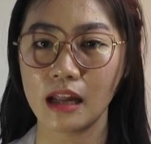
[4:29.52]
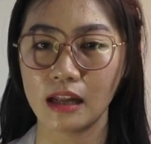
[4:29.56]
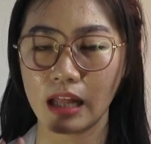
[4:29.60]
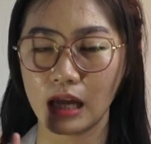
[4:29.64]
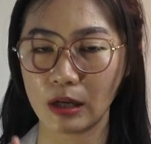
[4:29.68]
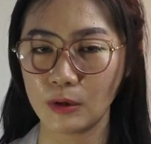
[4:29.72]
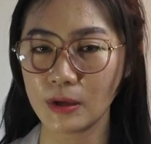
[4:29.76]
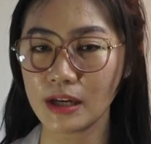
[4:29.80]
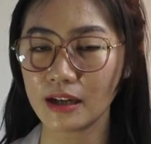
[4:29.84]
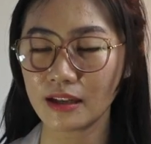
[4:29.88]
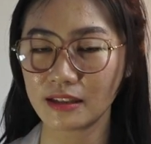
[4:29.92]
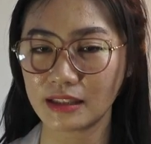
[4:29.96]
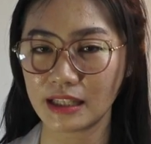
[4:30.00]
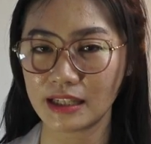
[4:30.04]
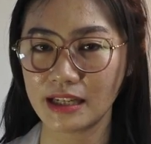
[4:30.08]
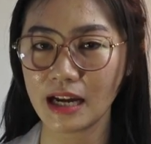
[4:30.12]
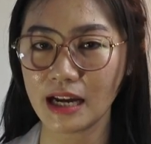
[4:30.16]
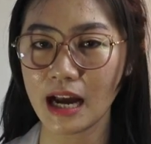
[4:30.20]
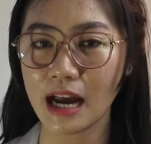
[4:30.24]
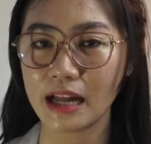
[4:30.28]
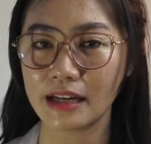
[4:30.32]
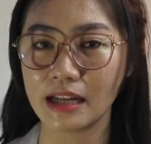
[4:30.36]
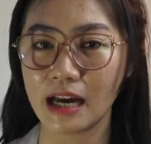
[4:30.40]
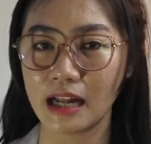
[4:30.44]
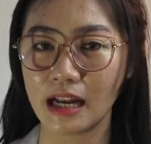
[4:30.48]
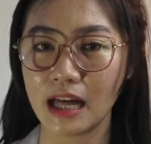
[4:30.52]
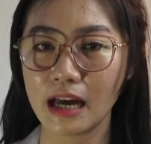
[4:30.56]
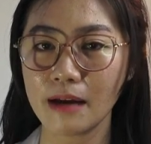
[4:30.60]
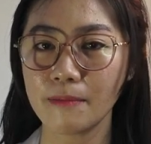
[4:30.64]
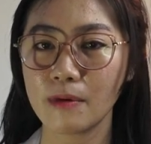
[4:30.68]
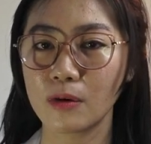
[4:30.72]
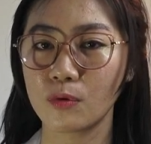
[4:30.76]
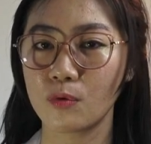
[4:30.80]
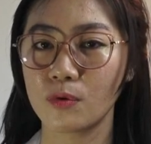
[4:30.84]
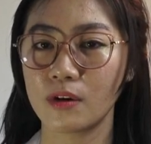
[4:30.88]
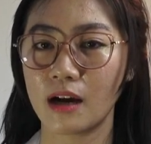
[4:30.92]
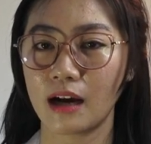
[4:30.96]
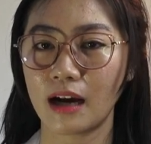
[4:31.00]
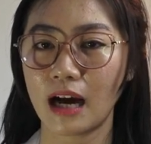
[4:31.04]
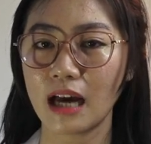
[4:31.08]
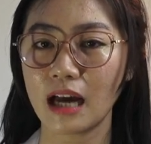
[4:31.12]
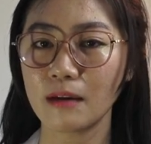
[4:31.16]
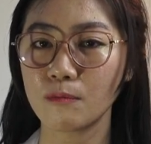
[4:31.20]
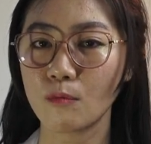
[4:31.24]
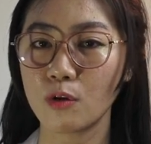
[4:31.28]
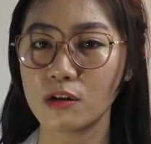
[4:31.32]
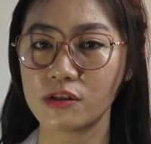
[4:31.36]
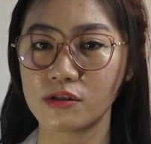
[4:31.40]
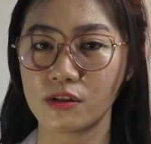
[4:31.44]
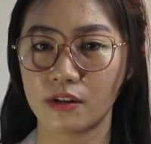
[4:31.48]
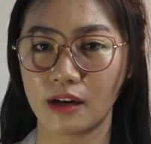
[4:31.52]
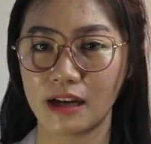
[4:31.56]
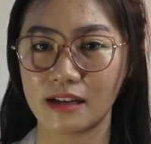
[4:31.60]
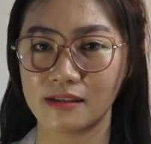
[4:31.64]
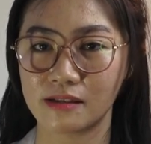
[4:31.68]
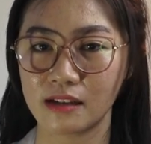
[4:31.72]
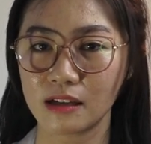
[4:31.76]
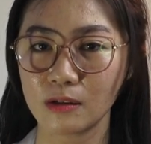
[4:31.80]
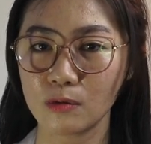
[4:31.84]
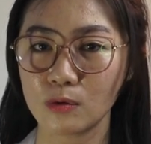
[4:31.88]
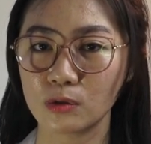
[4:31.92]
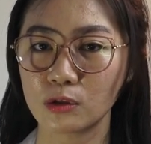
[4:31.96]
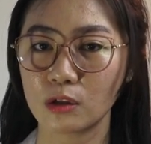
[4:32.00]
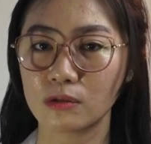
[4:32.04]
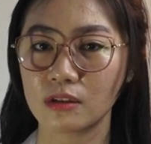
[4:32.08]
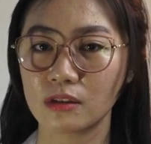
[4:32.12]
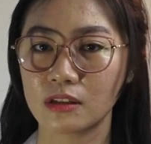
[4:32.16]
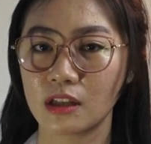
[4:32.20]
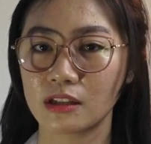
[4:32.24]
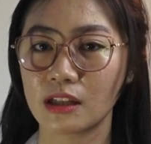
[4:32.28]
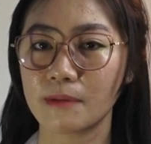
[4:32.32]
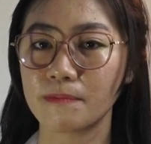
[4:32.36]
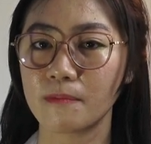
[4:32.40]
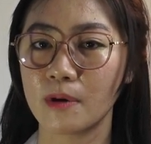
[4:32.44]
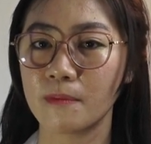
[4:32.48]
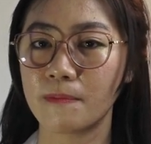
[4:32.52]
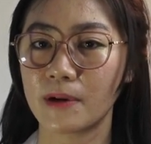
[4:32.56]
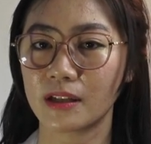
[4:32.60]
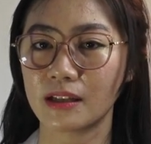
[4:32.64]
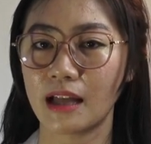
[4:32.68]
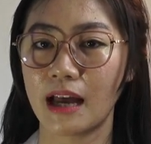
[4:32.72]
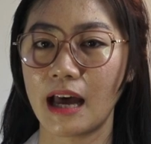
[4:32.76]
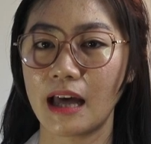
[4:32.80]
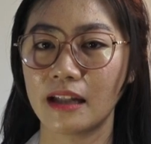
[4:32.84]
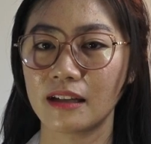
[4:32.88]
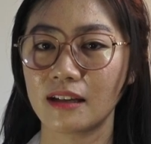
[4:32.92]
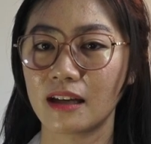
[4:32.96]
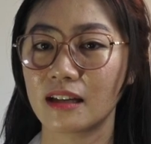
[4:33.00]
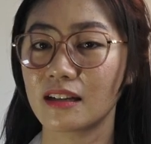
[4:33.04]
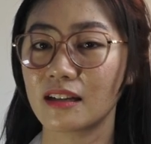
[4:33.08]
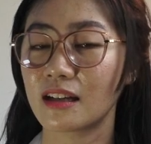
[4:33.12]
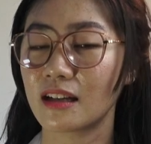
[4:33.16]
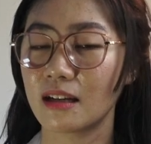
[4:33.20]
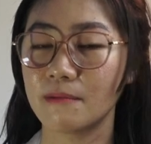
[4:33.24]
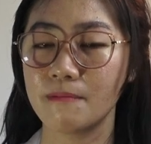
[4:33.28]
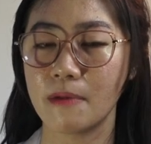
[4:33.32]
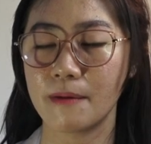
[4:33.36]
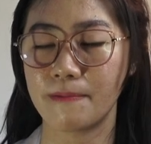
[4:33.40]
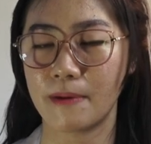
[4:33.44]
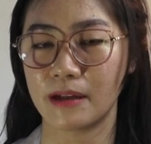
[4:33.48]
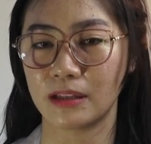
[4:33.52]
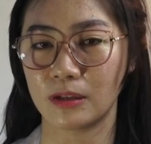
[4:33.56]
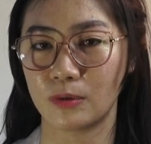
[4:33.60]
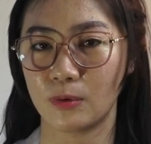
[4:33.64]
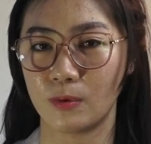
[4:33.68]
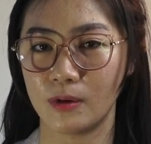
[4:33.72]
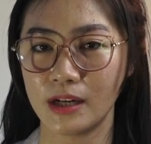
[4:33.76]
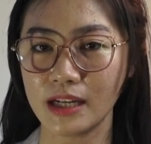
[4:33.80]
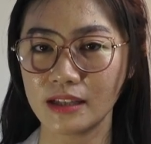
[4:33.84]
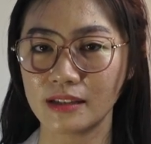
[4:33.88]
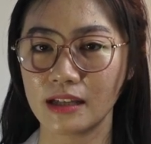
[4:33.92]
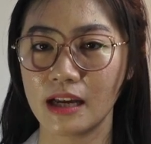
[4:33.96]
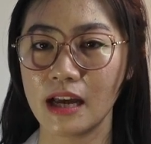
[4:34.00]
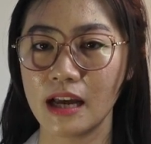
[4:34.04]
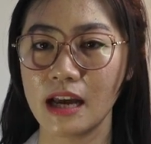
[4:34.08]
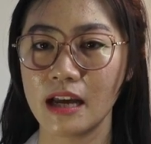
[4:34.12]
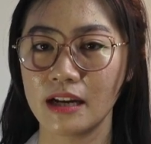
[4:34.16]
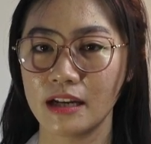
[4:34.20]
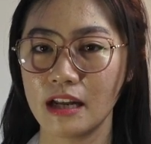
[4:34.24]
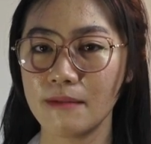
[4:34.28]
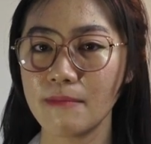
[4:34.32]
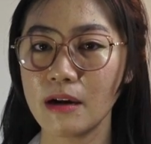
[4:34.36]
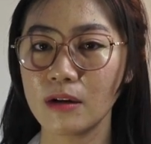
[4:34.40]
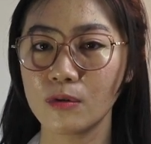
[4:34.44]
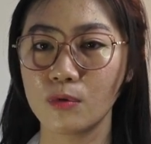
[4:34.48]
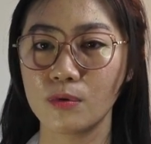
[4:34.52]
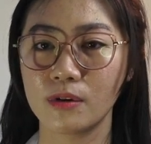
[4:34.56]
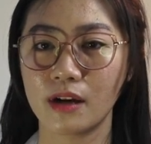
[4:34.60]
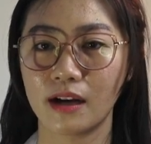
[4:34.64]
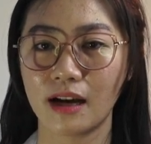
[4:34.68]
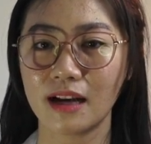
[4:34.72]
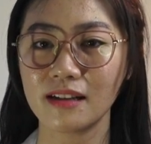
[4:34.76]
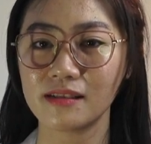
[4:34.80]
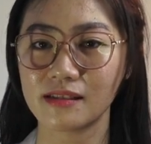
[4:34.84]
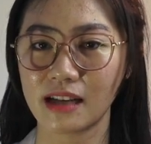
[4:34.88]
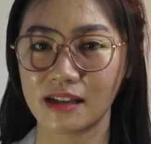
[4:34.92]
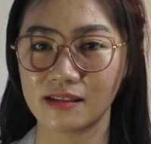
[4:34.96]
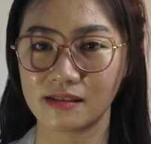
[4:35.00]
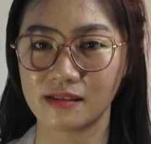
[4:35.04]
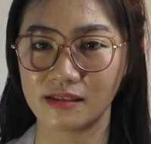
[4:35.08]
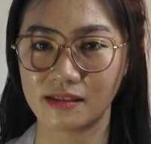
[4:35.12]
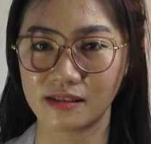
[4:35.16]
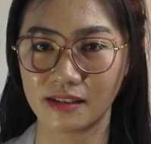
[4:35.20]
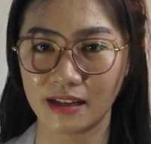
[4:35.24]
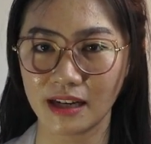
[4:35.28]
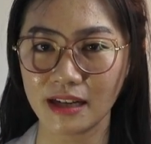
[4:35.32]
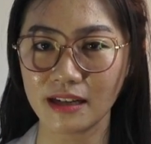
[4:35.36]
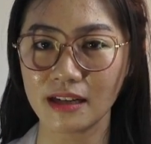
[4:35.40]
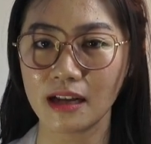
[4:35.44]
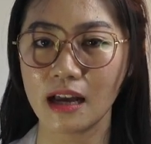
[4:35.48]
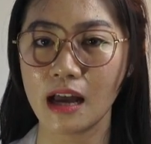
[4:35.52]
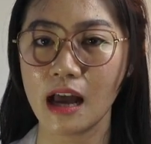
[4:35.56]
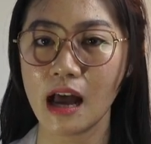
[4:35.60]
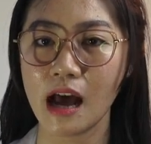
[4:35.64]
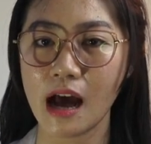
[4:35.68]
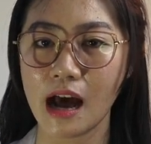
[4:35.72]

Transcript: Lalu yang ketiga adalah menggunakan moisturizer untuk tetap mempertahankan kelembapan kulit dan menggunakan sunscreen